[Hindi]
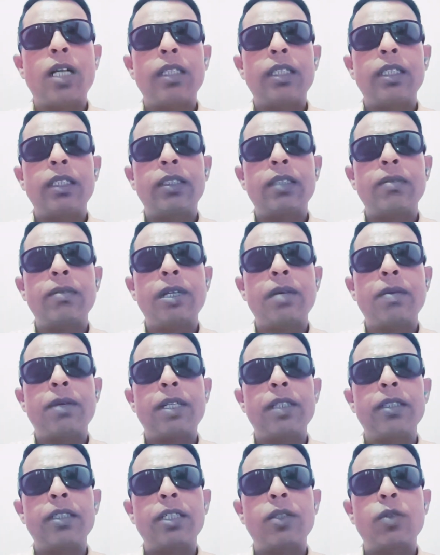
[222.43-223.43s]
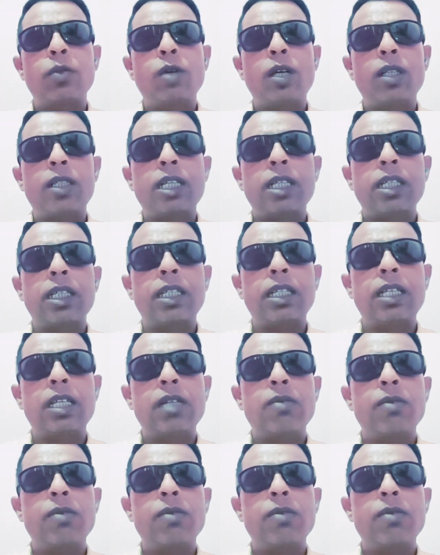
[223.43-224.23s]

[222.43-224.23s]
आते समय हमारे साथ हुआ क्या कि